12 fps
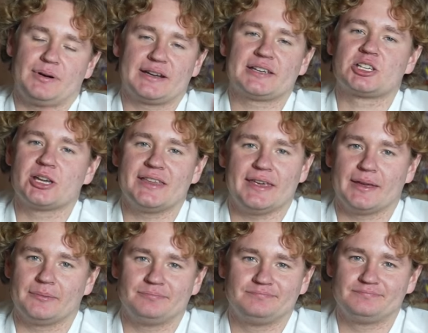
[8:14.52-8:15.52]
Поражение.
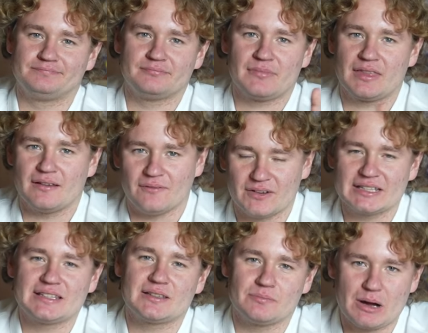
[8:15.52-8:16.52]
В
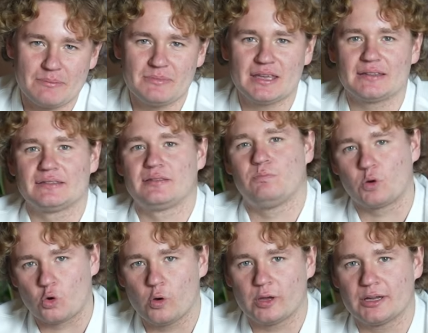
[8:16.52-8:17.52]
этот момент
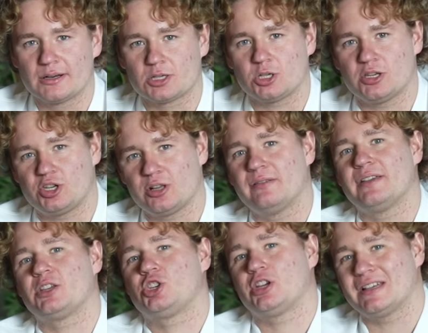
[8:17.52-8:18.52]
проигрыша
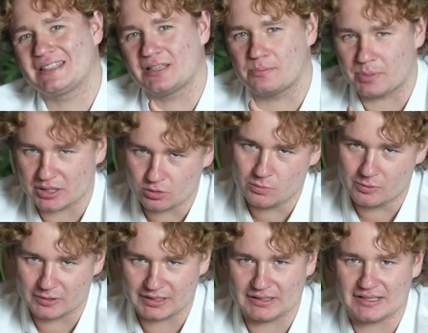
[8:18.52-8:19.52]
человек часто
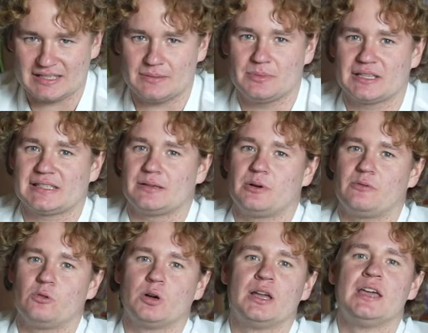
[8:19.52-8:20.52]
придумывает для себя
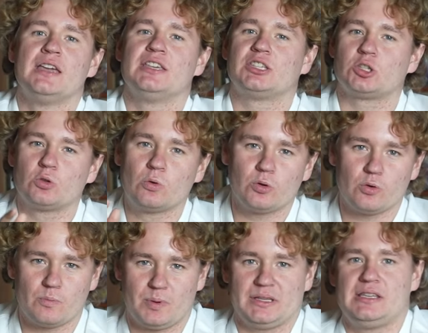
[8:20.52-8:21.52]
самого историю
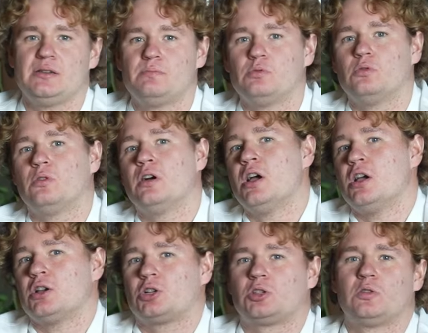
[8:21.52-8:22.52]
по типу,
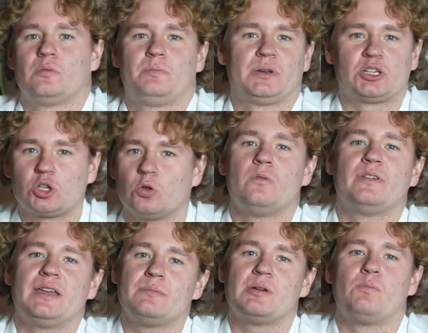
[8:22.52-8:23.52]
что пришло
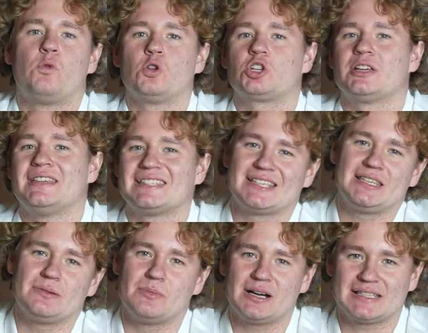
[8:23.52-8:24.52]
время больше не
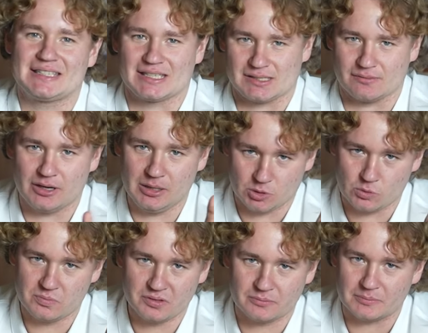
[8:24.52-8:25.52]
заниматься своим
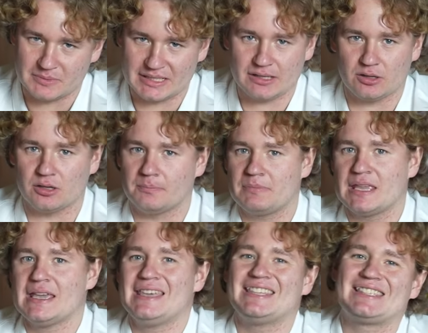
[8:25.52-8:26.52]
любимым делом.
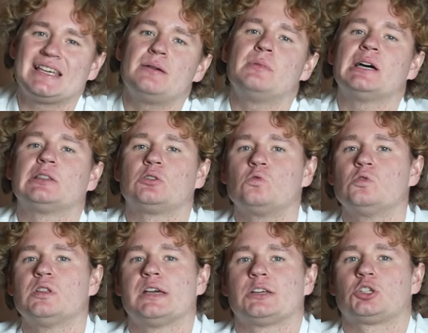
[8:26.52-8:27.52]
И самое
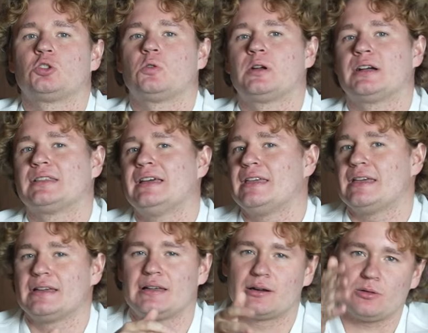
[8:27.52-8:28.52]
трудное, что когда
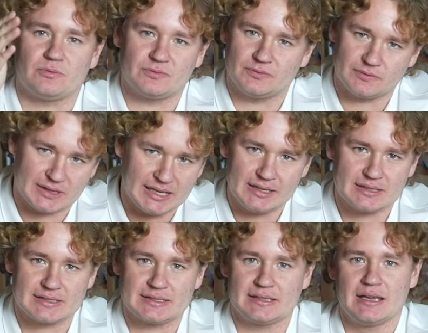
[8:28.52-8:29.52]
я играл в
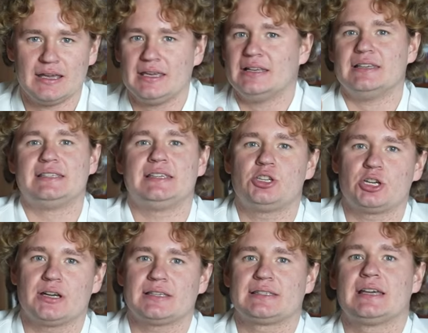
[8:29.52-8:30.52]
теннис или
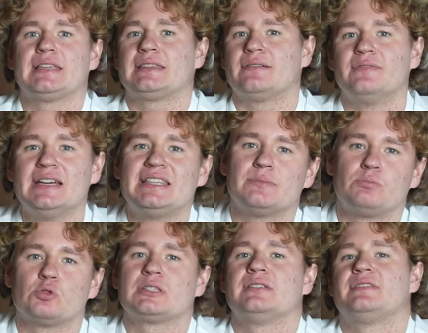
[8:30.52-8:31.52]
сейчас, это выйти
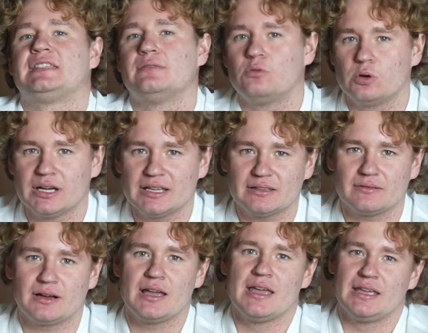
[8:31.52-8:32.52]
после всего
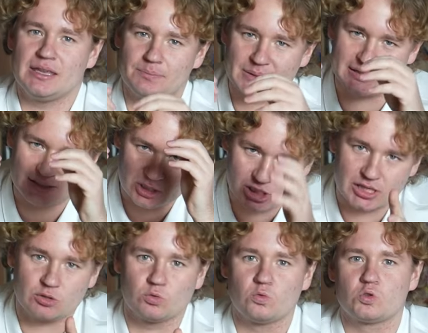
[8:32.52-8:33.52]
этого и
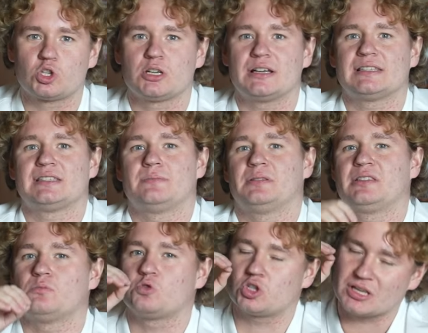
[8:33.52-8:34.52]
продолжать улучшаться,
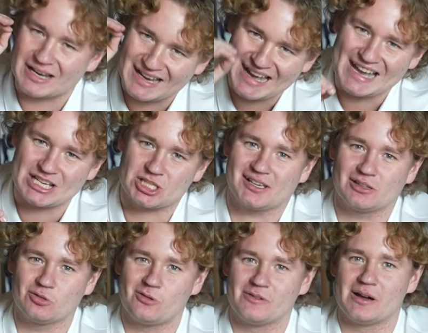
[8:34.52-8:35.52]
потому что каждая
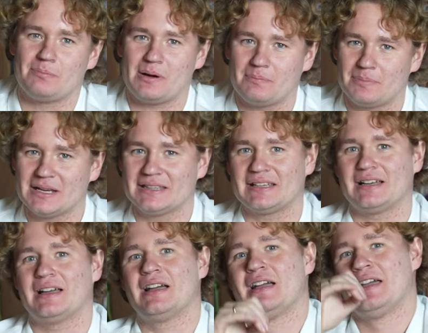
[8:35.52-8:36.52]
новая
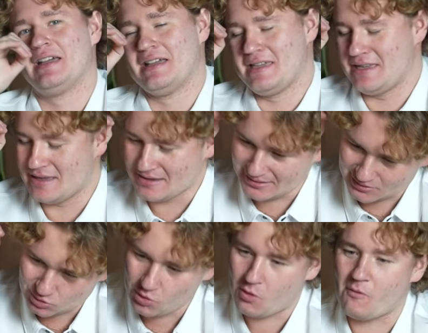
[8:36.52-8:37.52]
попытка и
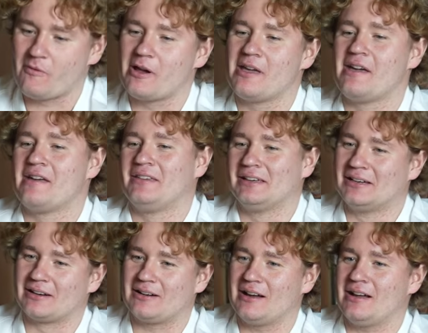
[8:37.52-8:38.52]
новая
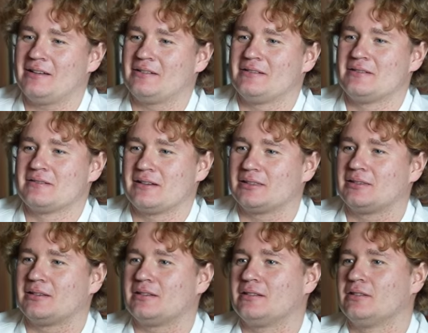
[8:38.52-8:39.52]
игра –
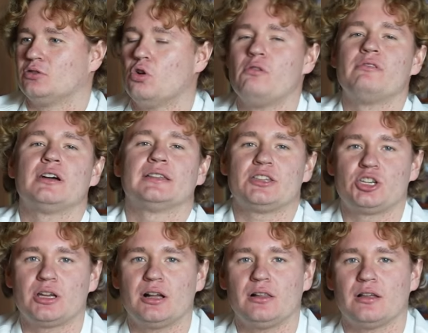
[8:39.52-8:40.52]
это новое
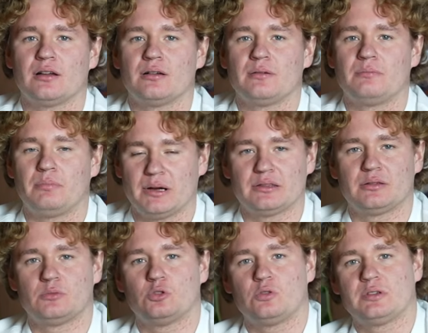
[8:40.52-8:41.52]
начало.
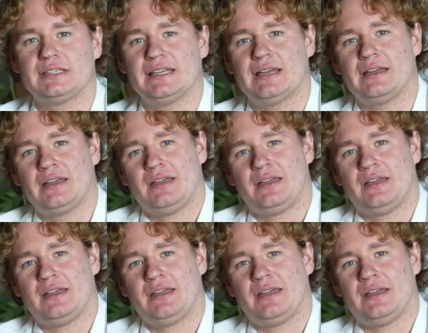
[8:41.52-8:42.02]
Поэтому, друзья,